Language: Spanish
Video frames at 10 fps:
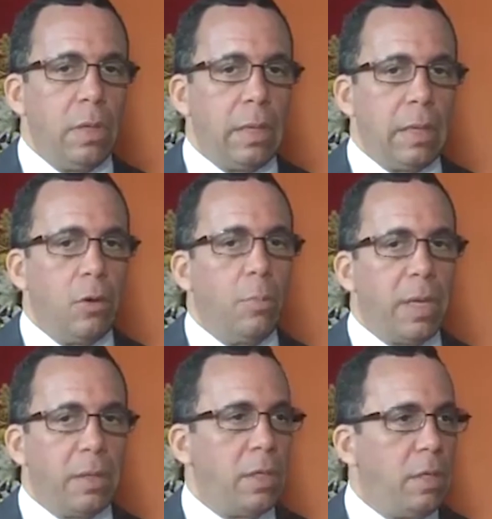eh,
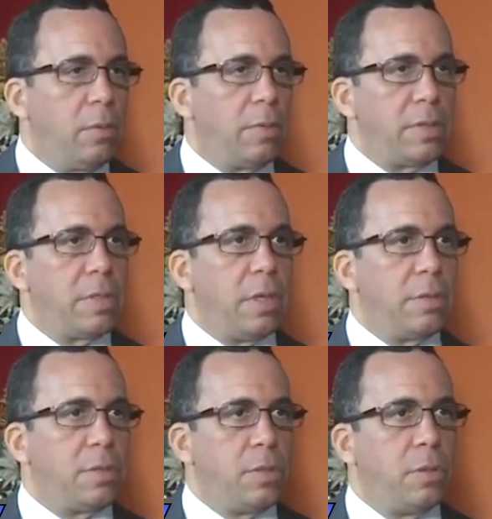objetivo de
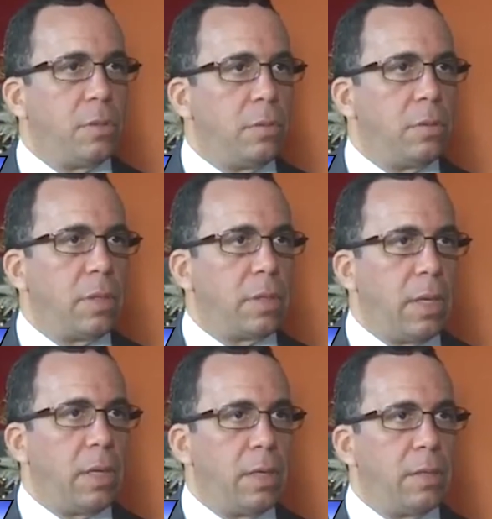selección de
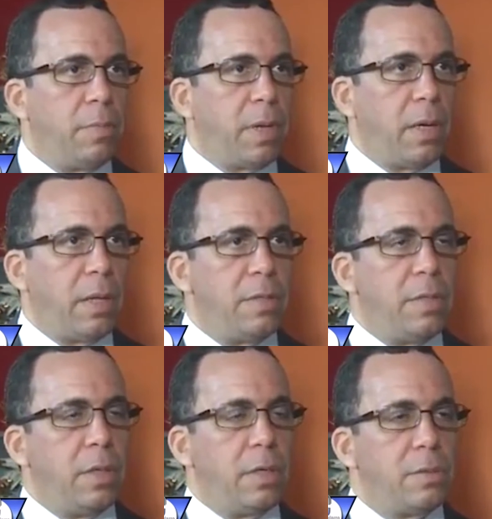ternas para la
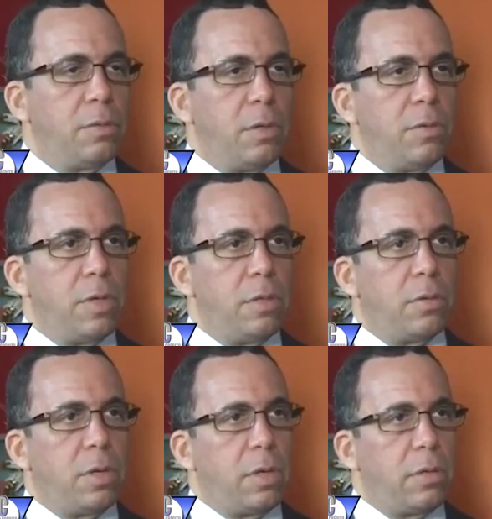designación de los
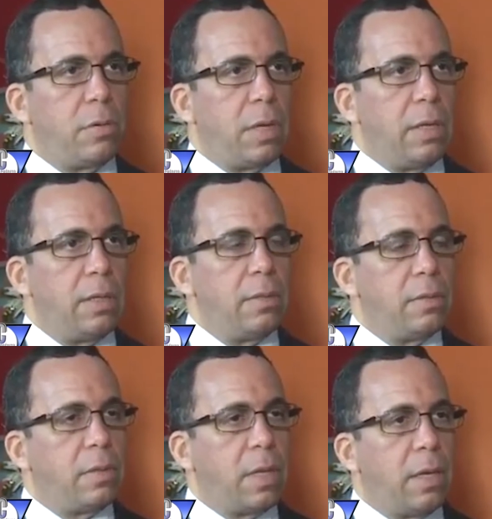directores regionales y
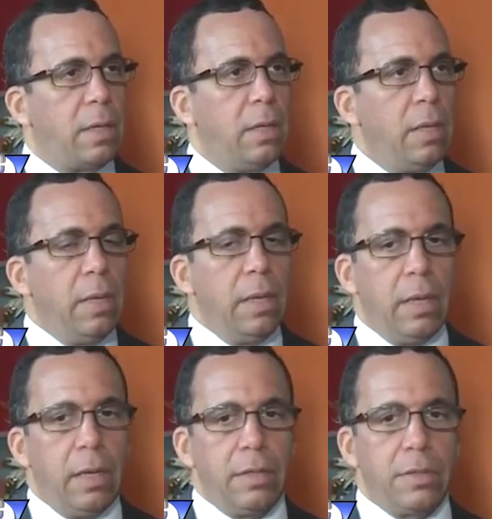distritales
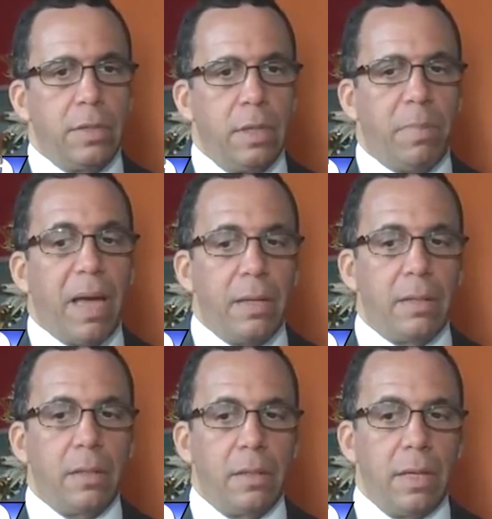es eh,
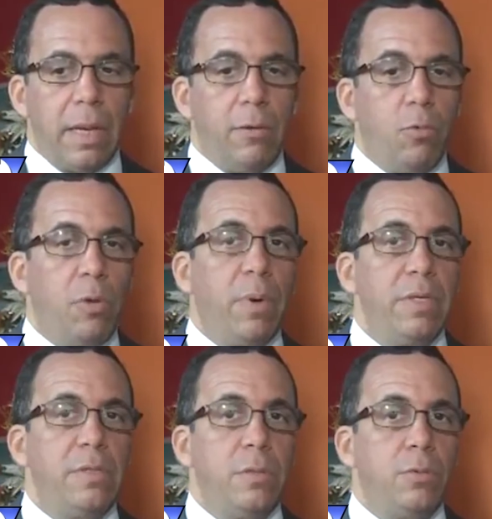parte de la
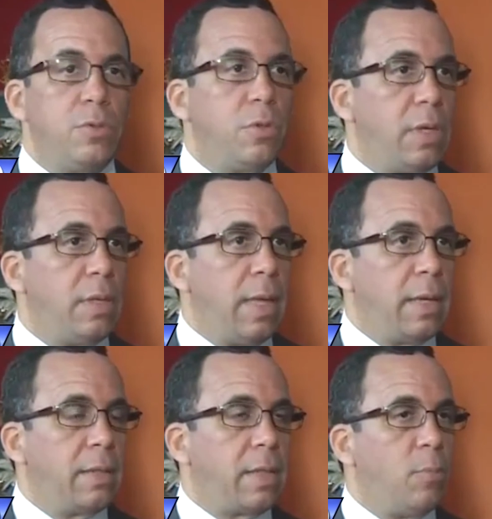nueva
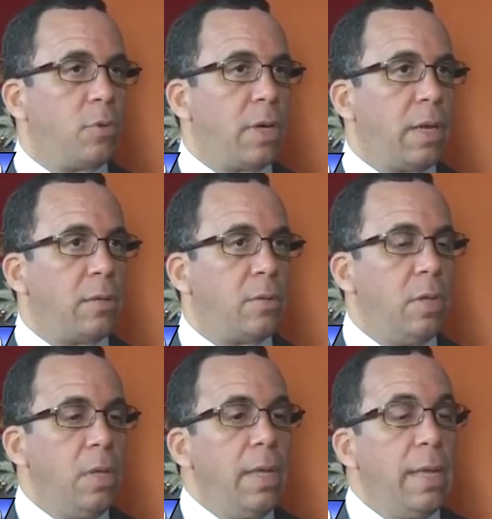institucionalidad que estamos
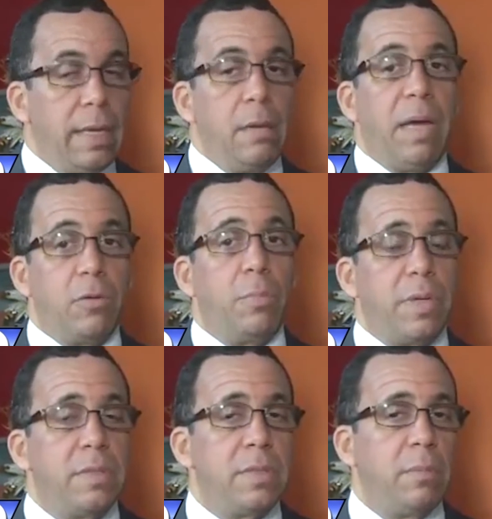creando en el
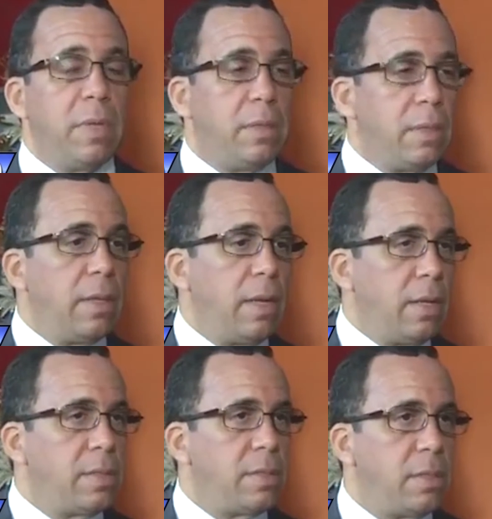marco precisamente de
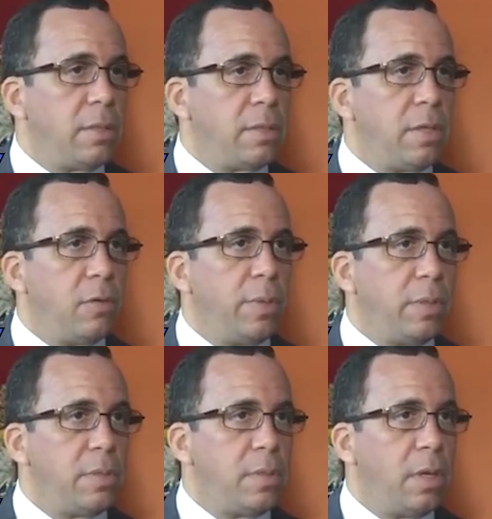la ley
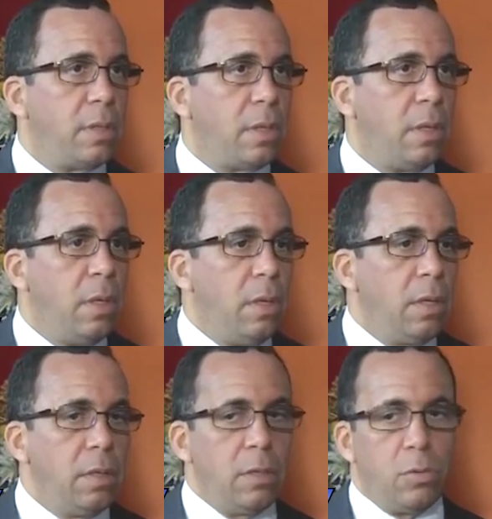6697
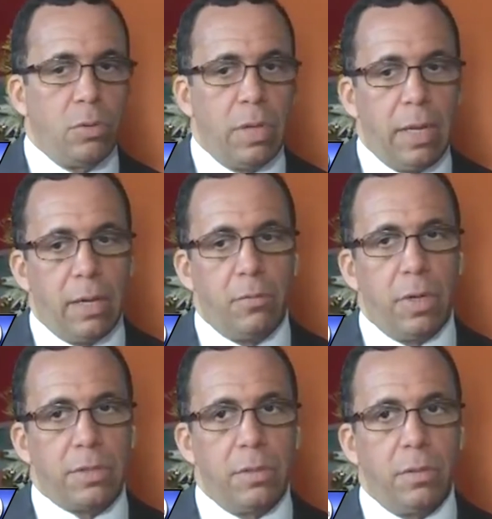y de toda la
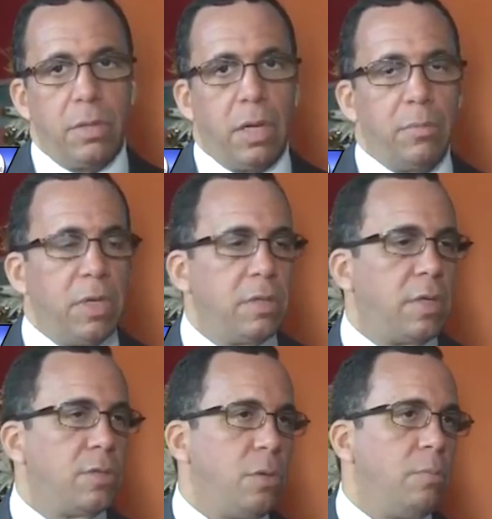regulación de la
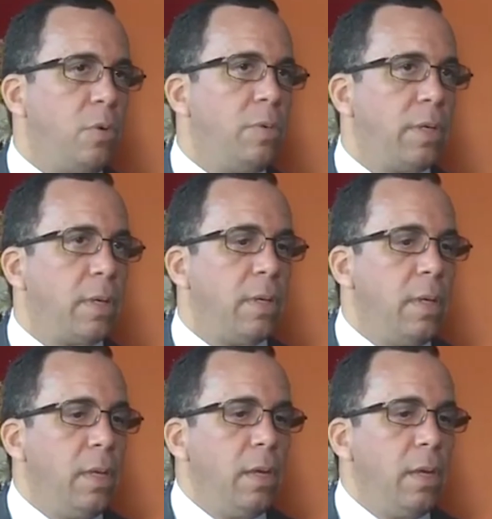administración pública.